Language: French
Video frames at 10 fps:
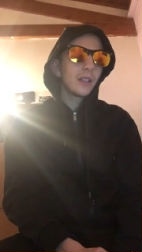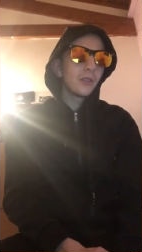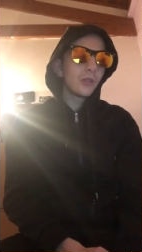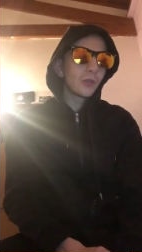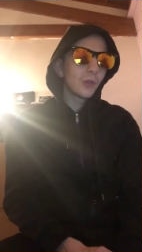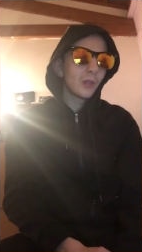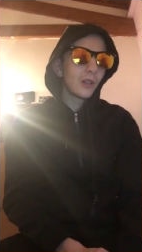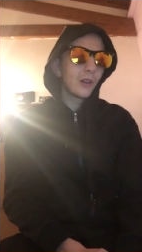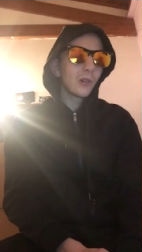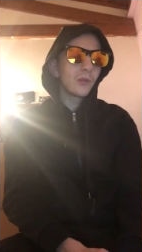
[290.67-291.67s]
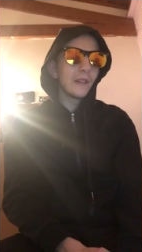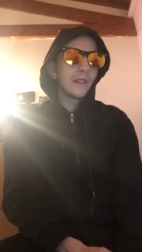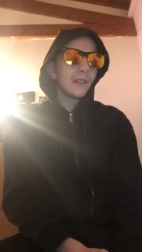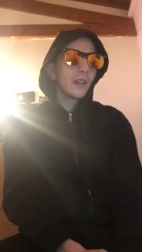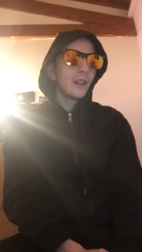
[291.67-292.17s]
De retour, en
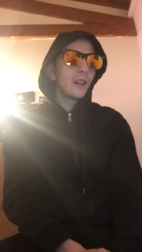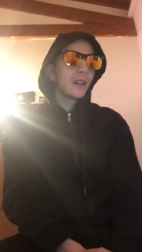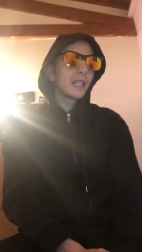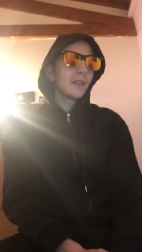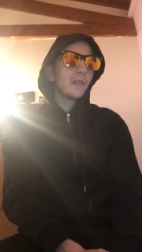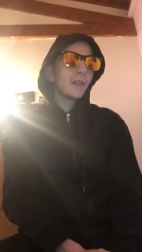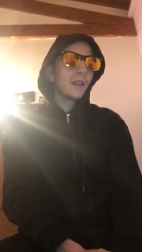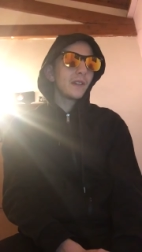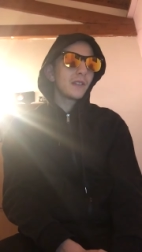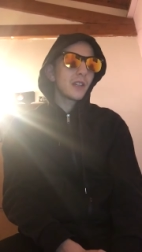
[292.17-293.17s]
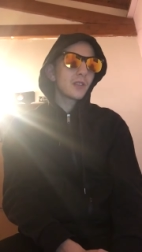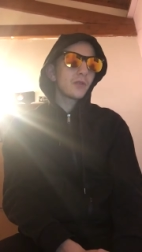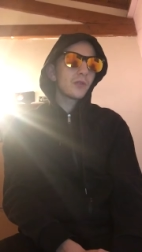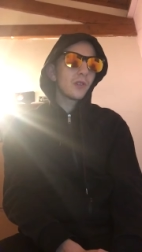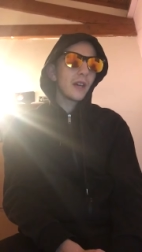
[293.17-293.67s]
coulisses, Kevin Owens cherche
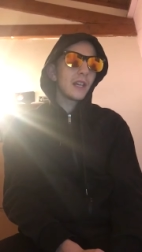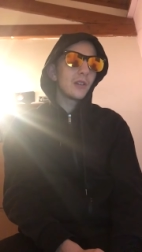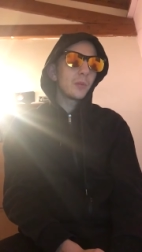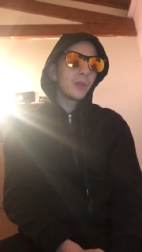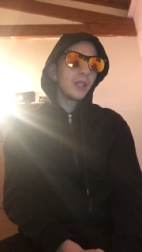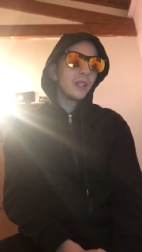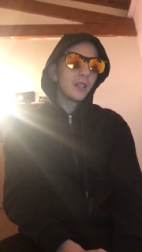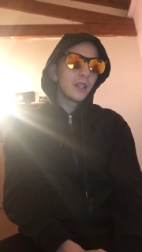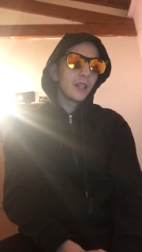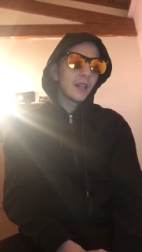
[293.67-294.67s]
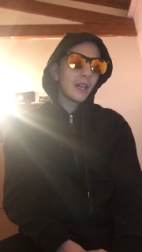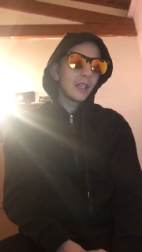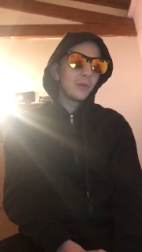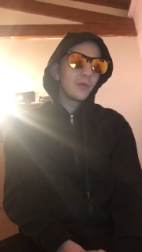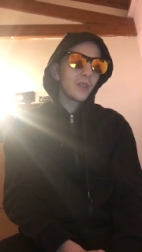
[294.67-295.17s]
toujours AOP.
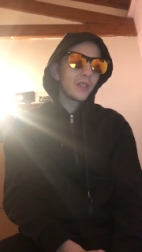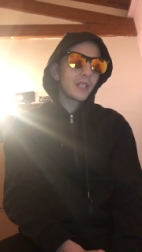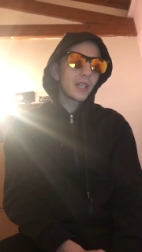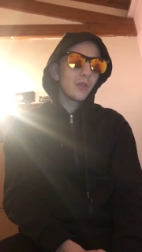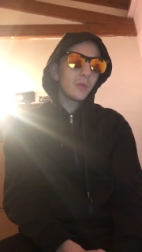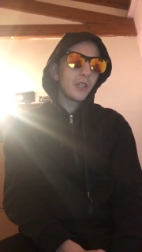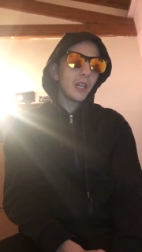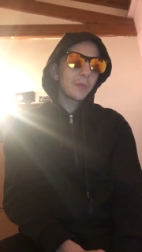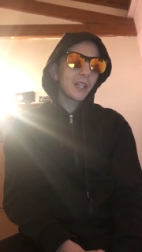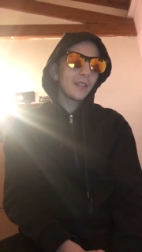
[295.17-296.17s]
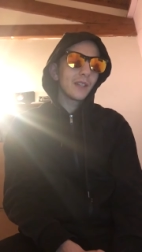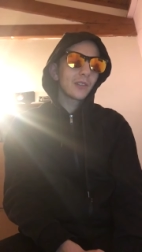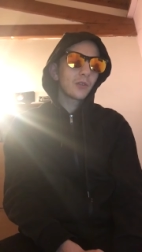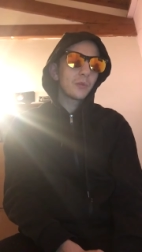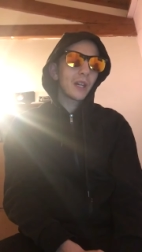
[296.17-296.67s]
Un homme lui a dit qu'AOP a pris la
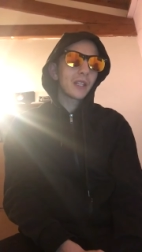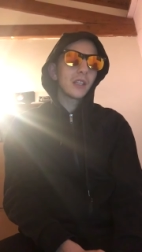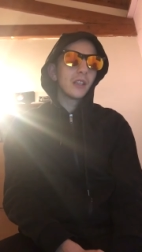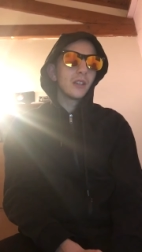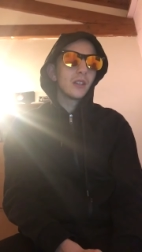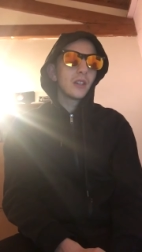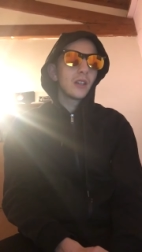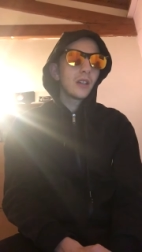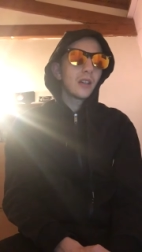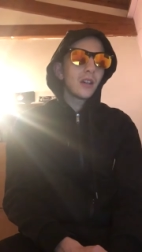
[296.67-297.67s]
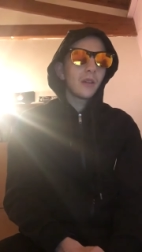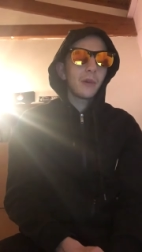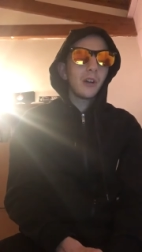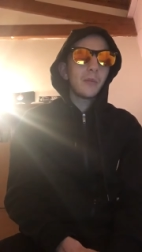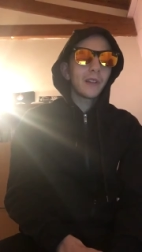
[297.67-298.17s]
direction du parking
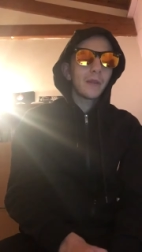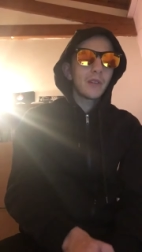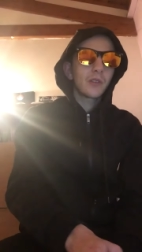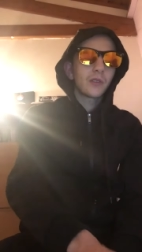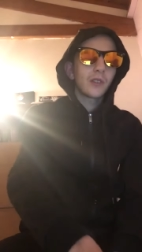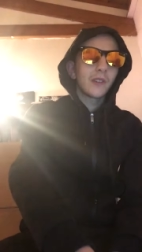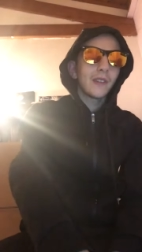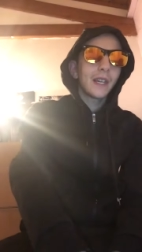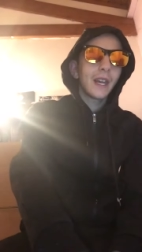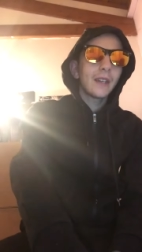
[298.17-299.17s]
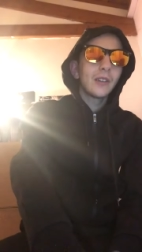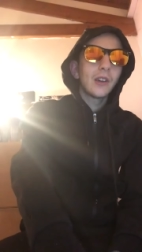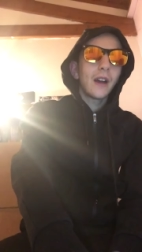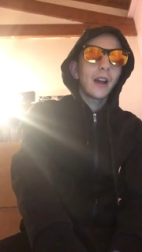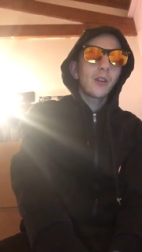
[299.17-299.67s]
on passe un match entre Zack
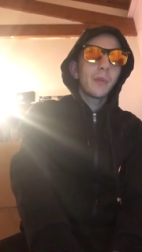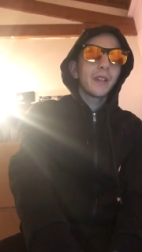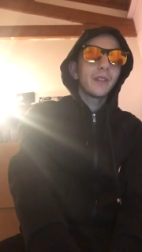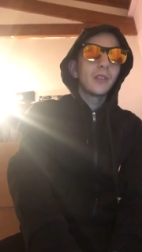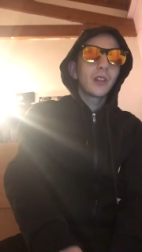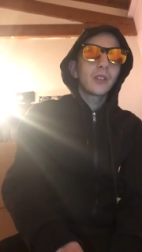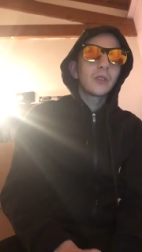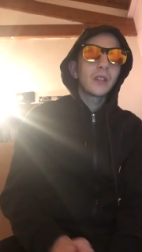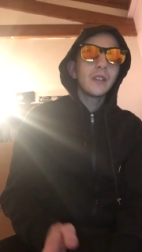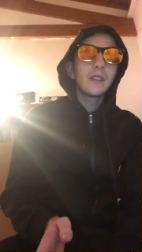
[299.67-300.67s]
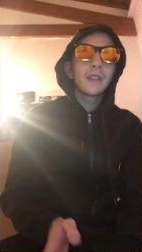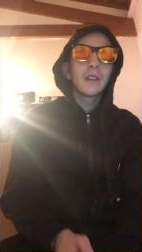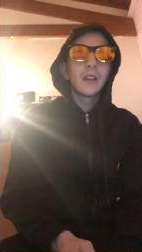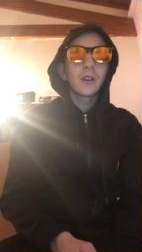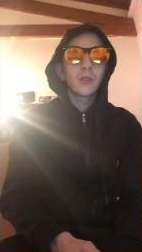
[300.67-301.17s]
Ryder accompagné de Kurt Hawkins
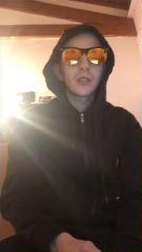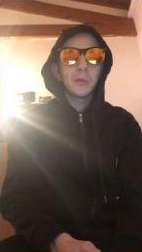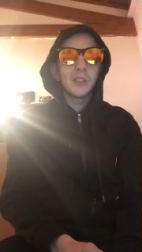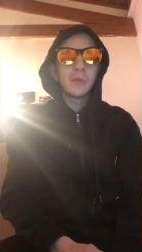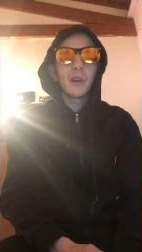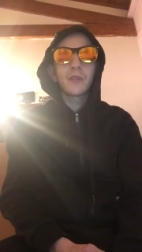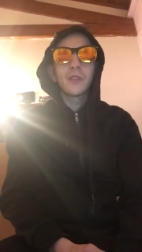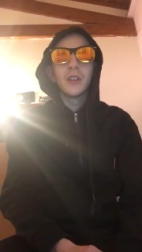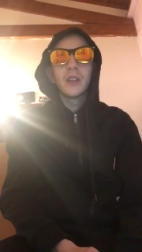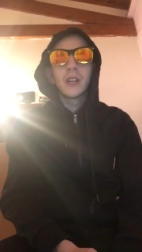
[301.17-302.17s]
contre Buddy Murphy.